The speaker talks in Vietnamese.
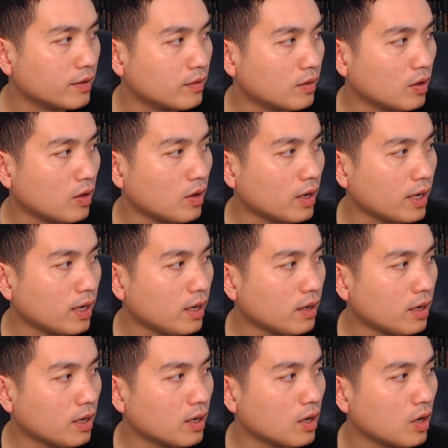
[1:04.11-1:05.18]
lo lắng rất
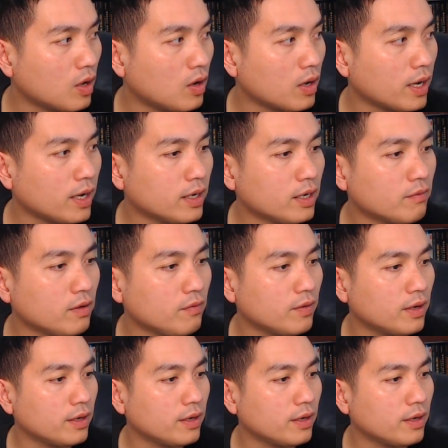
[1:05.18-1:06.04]
là lo lắng nha quý vị